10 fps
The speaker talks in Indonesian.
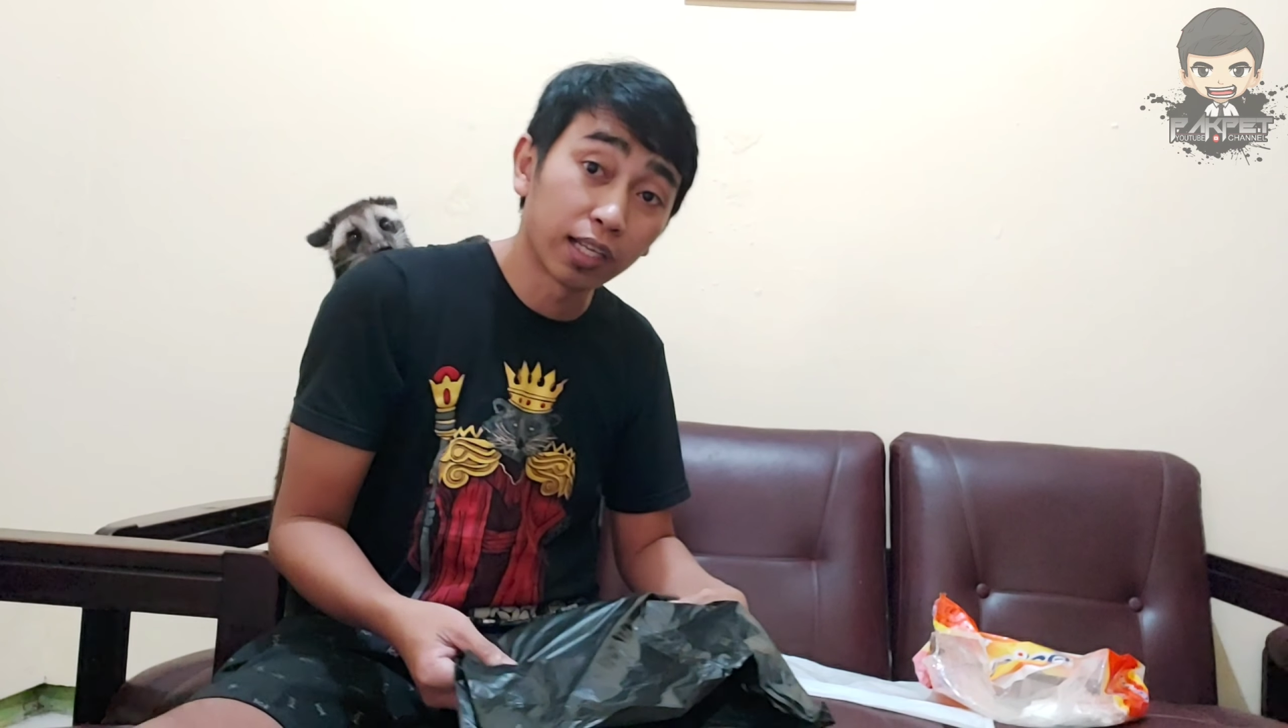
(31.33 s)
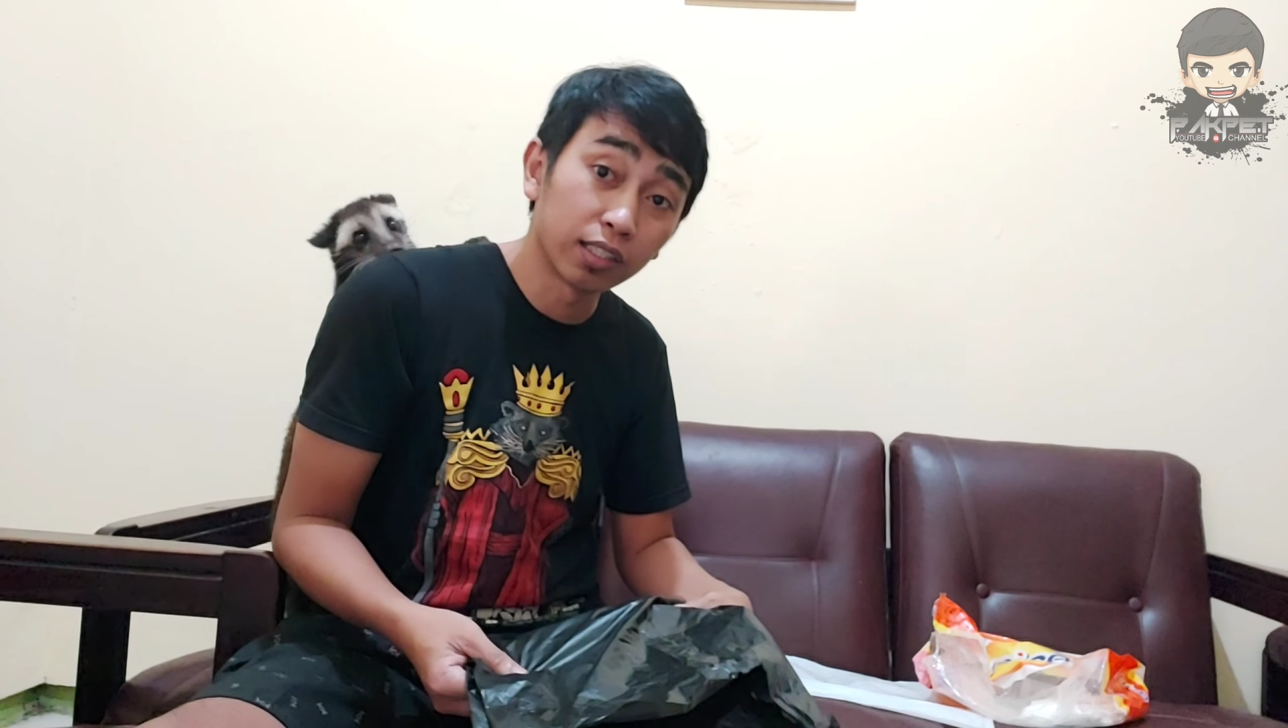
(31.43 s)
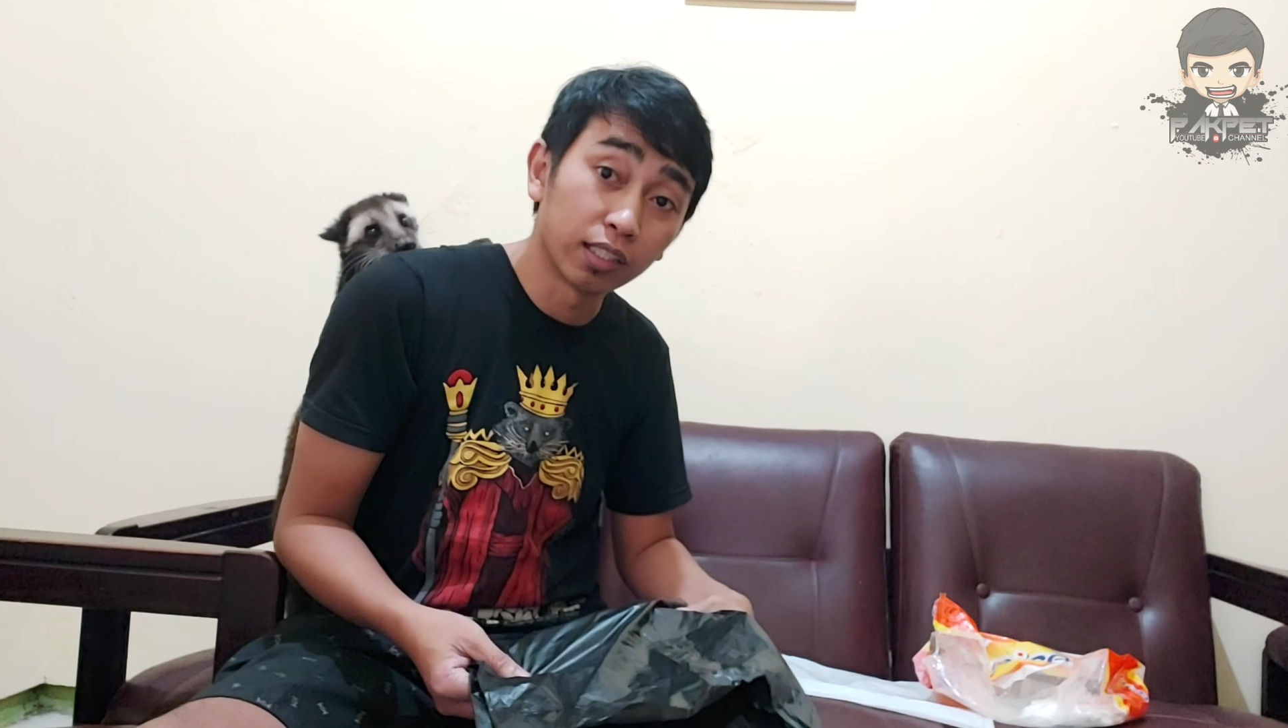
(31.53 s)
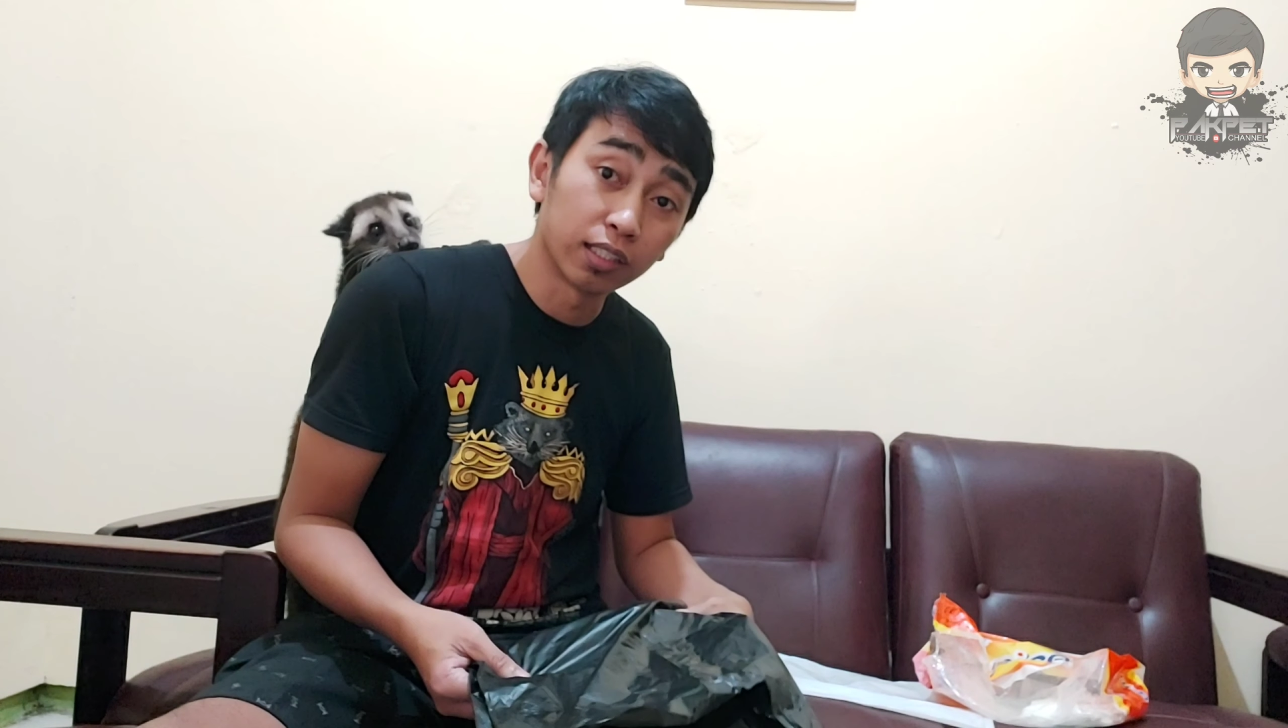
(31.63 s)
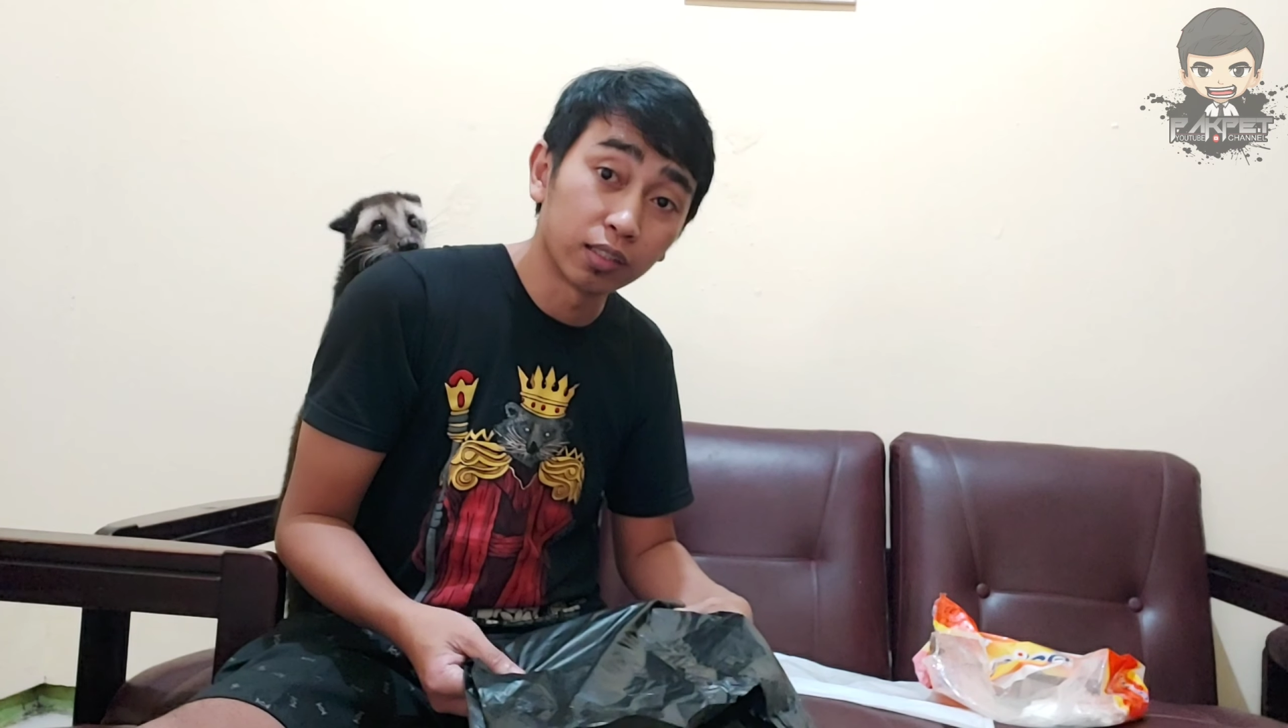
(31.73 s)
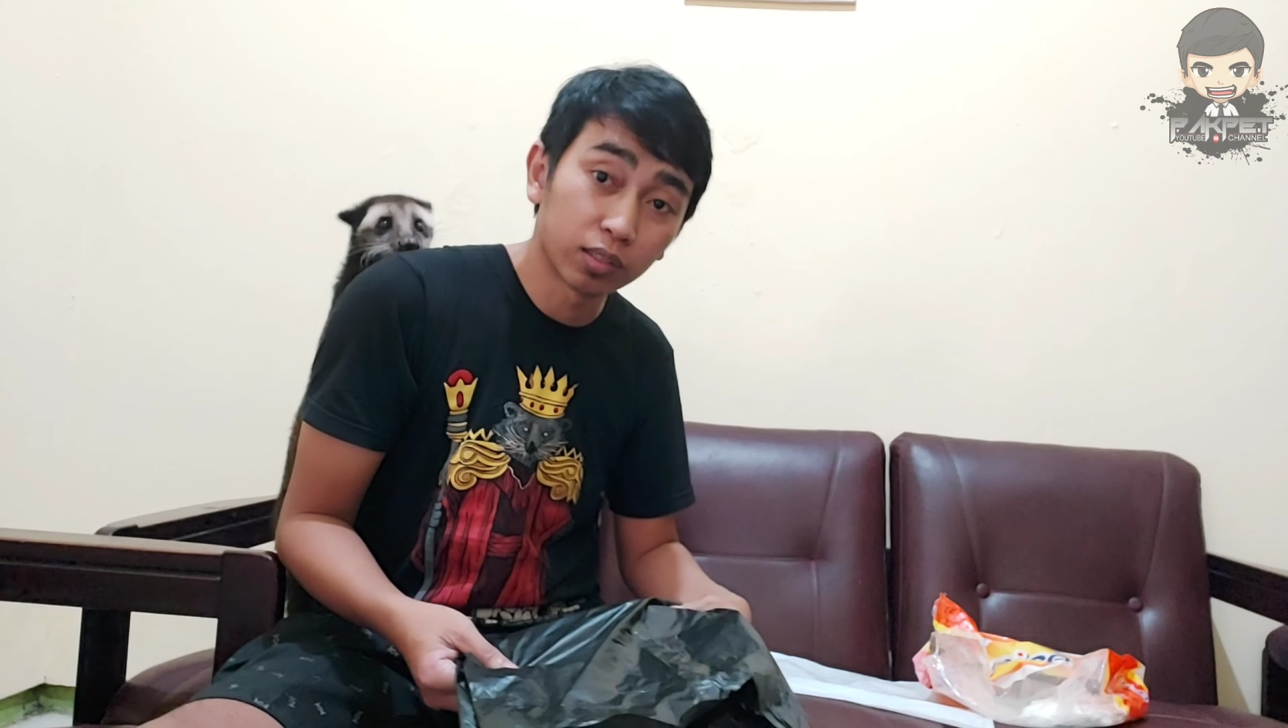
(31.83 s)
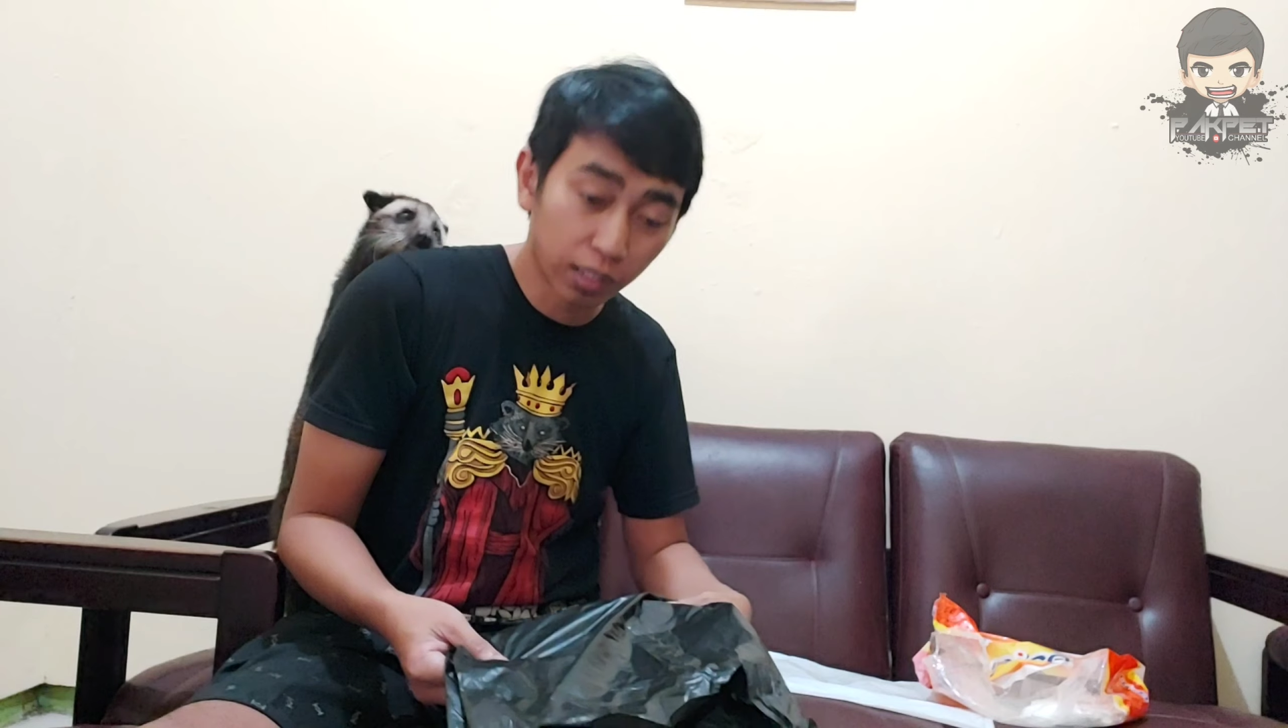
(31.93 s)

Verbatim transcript: liatin